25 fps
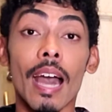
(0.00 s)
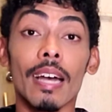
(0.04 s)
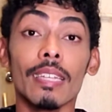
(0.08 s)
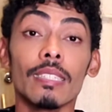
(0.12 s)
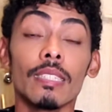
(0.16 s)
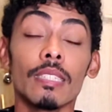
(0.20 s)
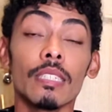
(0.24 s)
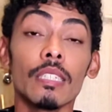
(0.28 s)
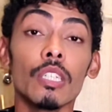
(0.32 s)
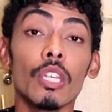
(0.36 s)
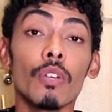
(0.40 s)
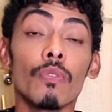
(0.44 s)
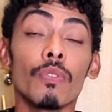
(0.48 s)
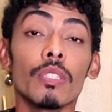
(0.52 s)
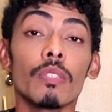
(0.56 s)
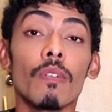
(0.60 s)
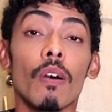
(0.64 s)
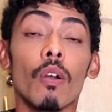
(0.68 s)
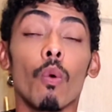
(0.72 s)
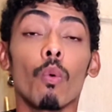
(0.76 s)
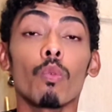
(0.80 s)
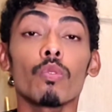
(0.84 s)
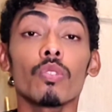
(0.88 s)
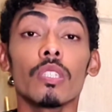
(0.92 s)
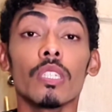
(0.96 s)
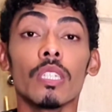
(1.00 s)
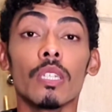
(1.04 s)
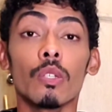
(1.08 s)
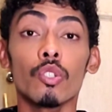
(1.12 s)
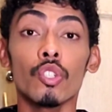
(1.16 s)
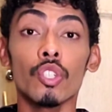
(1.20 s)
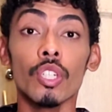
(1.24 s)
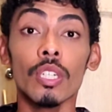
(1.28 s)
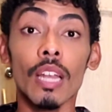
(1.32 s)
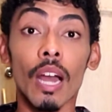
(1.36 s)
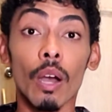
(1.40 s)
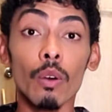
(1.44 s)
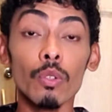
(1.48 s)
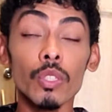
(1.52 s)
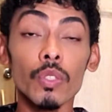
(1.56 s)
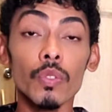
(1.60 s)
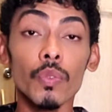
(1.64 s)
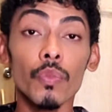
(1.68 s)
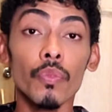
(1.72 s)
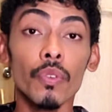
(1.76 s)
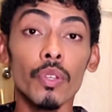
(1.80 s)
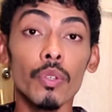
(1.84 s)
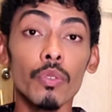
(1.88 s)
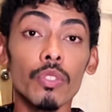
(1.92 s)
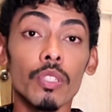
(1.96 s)
é assim que você vai conseguir tirar os
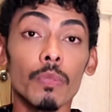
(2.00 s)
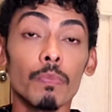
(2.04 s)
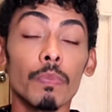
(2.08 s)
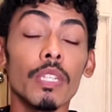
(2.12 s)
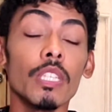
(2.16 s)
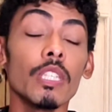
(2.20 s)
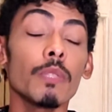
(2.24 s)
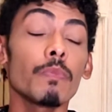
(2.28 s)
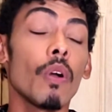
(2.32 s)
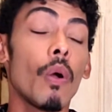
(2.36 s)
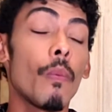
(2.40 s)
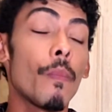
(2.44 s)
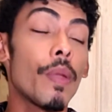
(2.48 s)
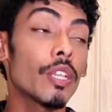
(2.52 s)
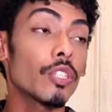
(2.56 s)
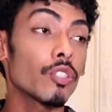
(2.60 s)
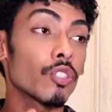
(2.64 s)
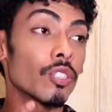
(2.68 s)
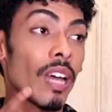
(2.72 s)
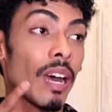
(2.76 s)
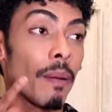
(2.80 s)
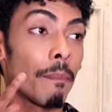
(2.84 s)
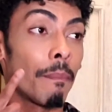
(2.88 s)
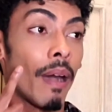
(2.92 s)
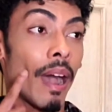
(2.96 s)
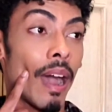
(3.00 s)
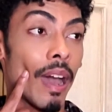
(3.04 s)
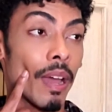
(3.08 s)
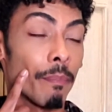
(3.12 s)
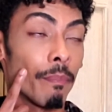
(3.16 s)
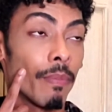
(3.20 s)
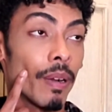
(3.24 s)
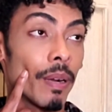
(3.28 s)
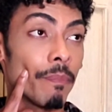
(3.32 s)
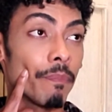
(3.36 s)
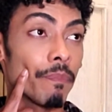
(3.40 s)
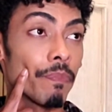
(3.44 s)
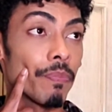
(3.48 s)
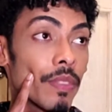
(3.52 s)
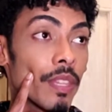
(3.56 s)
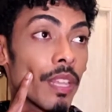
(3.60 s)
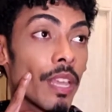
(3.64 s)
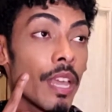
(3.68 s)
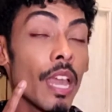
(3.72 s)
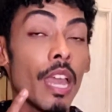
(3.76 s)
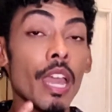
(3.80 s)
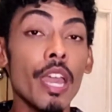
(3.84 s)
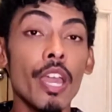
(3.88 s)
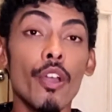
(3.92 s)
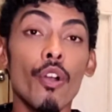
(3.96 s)
fios, principalmente da barba,
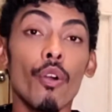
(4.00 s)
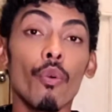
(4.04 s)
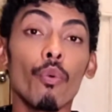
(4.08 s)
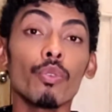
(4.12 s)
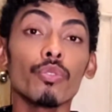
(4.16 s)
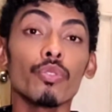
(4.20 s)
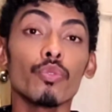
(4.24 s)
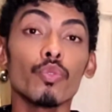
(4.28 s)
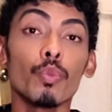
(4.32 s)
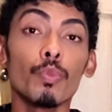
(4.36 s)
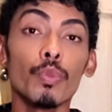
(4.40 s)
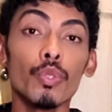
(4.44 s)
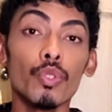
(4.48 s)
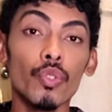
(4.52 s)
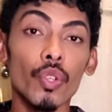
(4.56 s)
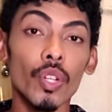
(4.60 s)
eu costumo